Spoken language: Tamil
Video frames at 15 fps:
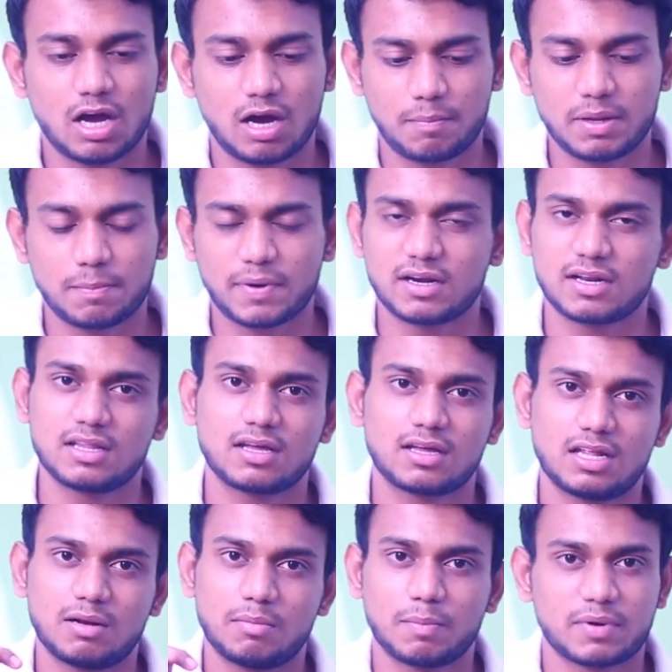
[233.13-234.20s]
அப்படி
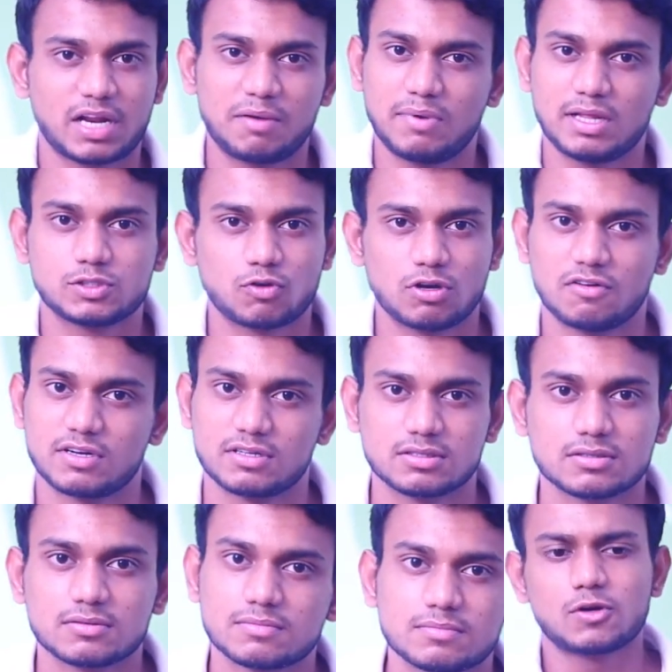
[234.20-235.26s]
பண்ணுறதுக்கு தான் நம்ம ப்ரைம் லென்ஸ் உள்ளே வருது